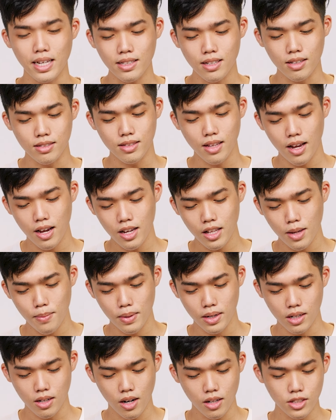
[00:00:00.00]
test thực tế thì
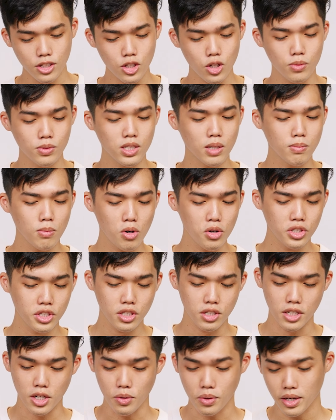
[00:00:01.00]
mình có sử dụng trong môi
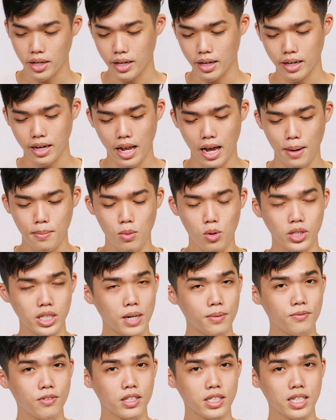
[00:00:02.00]
trường điều kiện là
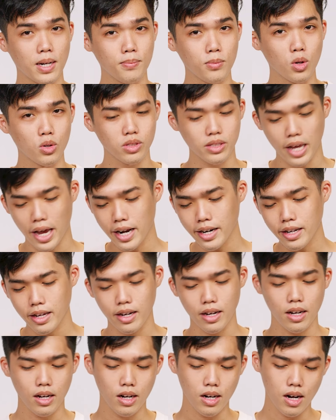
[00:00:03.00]
100% độ sáng nè à,
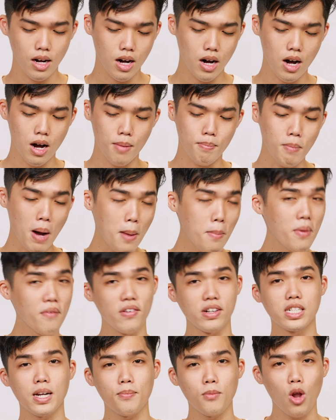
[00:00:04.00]
ờ,
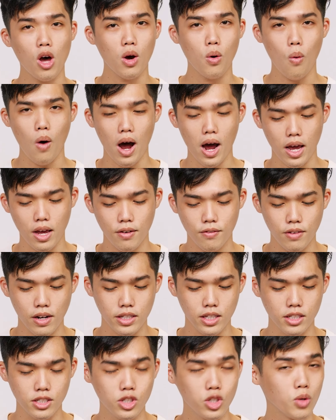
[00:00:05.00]
70% loa ngoài và
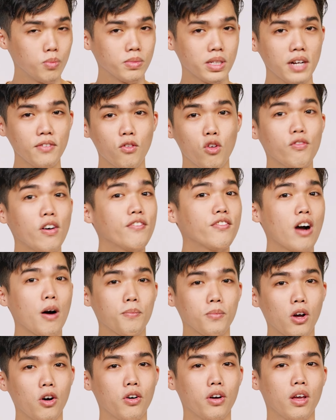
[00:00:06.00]
chỉ sử dụng tác của văn
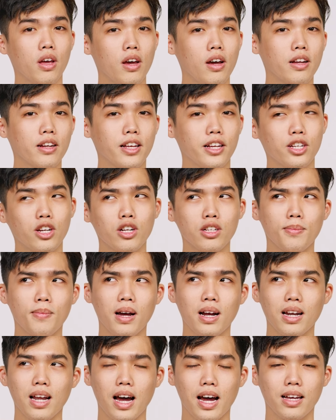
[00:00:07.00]
phòng thôi thì nó
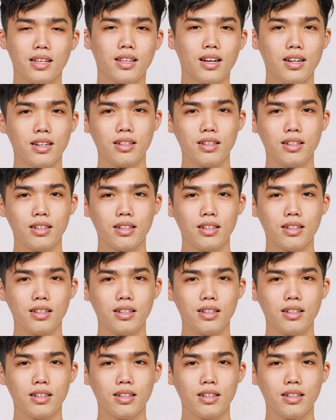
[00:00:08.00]
mang lại thời